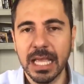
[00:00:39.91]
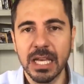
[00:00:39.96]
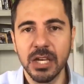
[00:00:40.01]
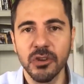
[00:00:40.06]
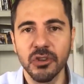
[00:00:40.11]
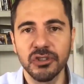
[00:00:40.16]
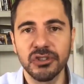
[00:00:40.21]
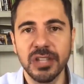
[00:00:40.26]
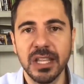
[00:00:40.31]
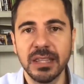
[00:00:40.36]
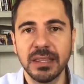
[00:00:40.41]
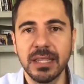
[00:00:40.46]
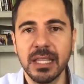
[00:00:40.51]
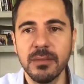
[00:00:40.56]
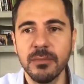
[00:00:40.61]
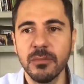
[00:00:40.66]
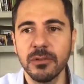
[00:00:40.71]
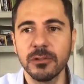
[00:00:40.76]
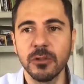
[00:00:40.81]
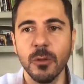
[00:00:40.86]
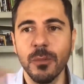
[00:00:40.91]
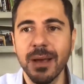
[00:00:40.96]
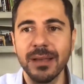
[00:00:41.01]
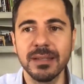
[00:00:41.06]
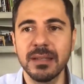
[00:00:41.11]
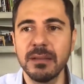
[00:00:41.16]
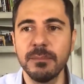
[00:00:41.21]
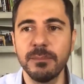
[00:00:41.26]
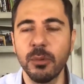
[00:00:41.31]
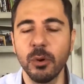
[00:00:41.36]
que nos sentimos lo
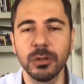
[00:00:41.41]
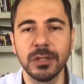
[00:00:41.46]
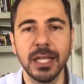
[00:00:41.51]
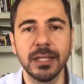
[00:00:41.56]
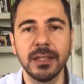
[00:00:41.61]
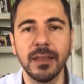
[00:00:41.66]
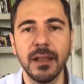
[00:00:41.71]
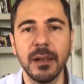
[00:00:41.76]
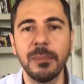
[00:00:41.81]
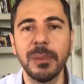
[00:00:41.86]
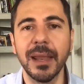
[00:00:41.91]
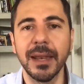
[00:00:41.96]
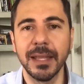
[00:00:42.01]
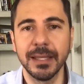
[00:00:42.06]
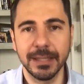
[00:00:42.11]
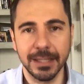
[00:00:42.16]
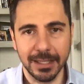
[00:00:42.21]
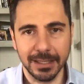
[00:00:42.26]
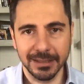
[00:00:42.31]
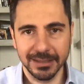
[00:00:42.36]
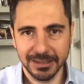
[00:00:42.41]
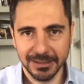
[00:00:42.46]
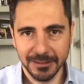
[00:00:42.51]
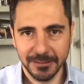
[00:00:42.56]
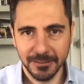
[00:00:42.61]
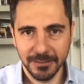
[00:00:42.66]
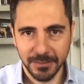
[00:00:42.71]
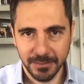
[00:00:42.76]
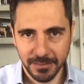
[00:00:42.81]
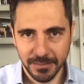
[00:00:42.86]
más importante del planeta.
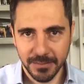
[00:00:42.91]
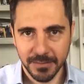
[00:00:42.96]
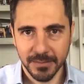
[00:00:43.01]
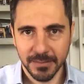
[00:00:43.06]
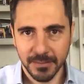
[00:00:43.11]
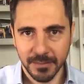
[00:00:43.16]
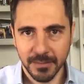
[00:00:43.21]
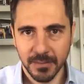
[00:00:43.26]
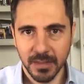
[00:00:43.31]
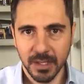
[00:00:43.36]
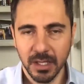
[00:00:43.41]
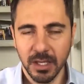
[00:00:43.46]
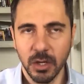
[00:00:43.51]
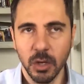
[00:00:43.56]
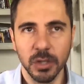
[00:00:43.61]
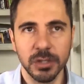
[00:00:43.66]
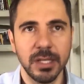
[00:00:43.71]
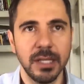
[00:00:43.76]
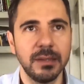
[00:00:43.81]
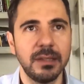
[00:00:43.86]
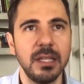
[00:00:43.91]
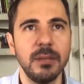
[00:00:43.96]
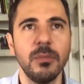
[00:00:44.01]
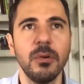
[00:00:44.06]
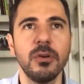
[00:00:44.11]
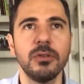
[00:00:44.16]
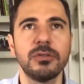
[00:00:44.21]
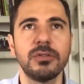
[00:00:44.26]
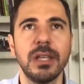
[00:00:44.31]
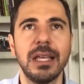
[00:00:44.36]
Nos
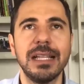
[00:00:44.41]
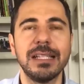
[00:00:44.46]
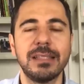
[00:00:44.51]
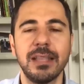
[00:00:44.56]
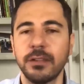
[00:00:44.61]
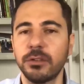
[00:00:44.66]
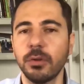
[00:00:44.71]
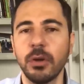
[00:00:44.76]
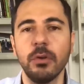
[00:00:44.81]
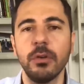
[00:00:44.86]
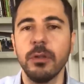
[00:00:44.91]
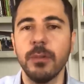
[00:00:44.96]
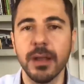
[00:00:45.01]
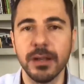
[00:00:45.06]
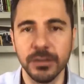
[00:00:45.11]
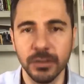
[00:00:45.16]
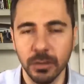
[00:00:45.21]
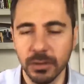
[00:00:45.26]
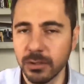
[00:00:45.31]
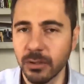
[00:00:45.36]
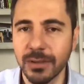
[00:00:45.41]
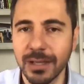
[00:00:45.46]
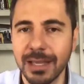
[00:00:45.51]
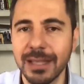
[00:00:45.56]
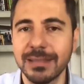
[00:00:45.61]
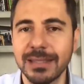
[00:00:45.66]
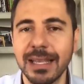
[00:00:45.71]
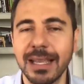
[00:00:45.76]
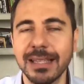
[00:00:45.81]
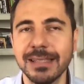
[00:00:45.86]
sentimos el centro del universo. Es lo
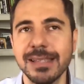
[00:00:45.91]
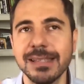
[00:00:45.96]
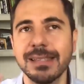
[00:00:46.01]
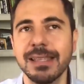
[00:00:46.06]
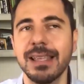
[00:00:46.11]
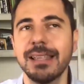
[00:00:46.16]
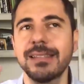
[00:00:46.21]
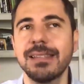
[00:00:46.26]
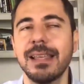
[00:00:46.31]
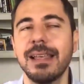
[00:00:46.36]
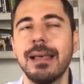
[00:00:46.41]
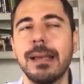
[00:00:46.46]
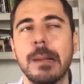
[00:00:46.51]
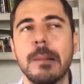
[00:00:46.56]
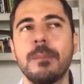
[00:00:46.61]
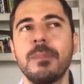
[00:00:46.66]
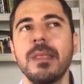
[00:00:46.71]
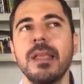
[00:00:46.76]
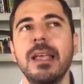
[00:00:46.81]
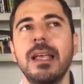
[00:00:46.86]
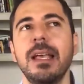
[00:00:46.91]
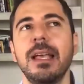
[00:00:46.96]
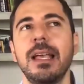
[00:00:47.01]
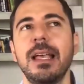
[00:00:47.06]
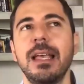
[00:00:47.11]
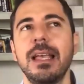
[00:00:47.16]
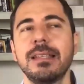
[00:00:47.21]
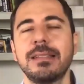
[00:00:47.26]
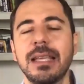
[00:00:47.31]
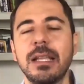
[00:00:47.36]
que esa, esa, esa,
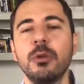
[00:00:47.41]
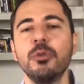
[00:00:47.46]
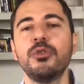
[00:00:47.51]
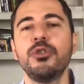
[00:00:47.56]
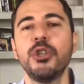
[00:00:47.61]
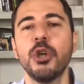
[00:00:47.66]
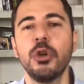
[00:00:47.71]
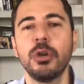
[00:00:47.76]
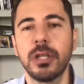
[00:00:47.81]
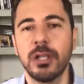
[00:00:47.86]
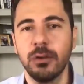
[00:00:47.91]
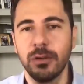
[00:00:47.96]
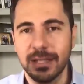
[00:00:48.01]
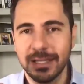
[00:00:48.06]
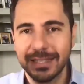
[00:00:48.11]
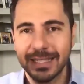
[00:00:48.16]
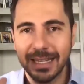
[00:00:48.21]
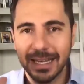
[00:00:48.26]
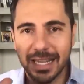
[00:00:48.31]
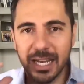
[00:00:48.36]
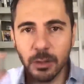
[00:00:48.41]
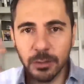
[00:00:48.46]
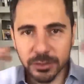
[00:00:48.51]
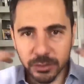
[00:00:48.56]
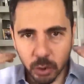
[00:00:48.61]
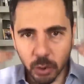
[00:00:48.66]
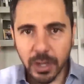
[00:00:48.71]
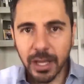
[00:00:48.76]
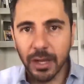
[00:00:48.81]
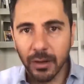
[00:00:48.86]
esa, ilusión que nos hace creer
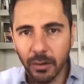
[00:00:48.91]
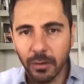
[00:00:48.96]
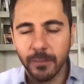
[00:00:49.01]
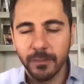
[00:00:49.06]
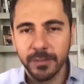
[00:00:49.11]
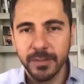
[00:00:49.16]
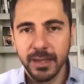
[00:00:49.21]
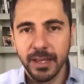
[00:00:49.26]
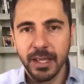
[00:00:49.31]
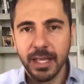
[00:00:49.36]
nuestro ego